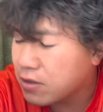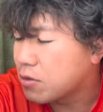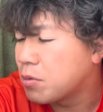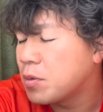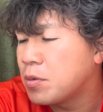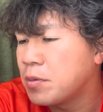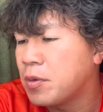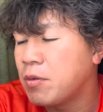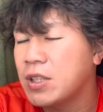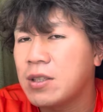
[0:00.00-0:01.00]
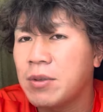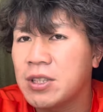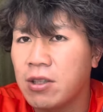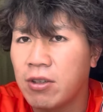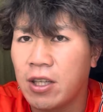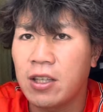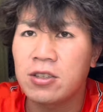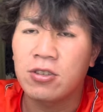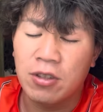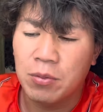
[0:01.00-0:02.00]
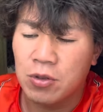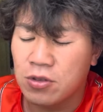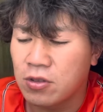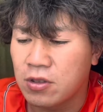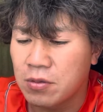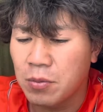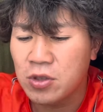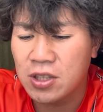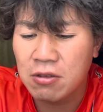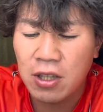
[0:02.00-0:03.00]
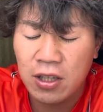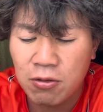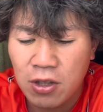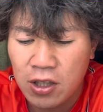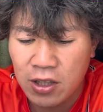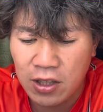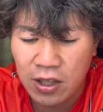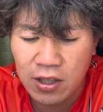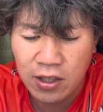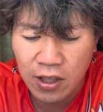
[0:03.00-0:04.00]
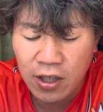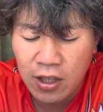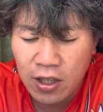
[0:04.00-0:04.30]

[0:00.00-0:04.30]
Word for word: もう、もう忘れましたわね。ちょっとね、僕の文字が浮かんでこないんでだけでね。